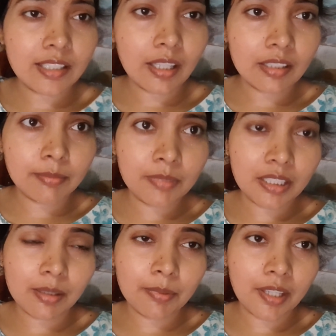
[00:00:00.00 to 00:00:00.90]
इसका
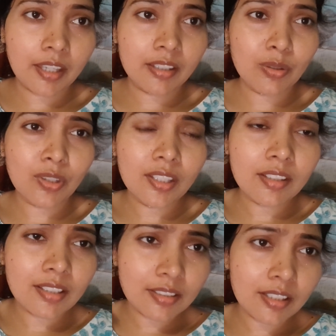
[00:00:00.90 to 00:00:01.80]
मतलब ये है क्योंकि
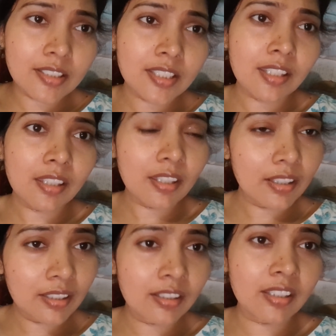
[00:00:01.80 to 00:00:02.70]
नज़र इसकी ही
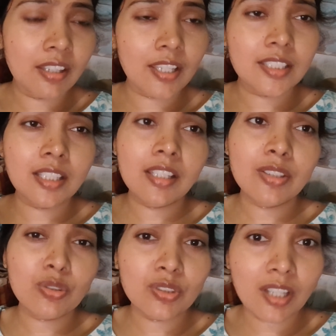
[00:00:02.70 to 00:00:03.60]
गंदी है इसलिए
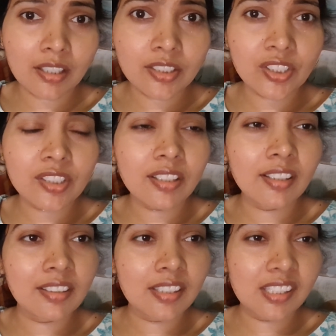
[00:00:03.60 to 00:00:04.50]
इसको सारी चीज़ें
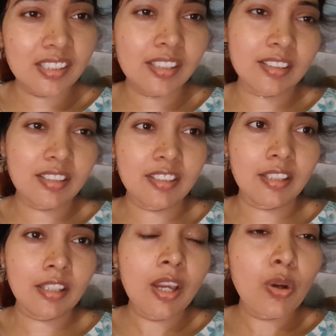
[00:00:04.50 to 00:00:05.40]
गंदी ही दिखती हैं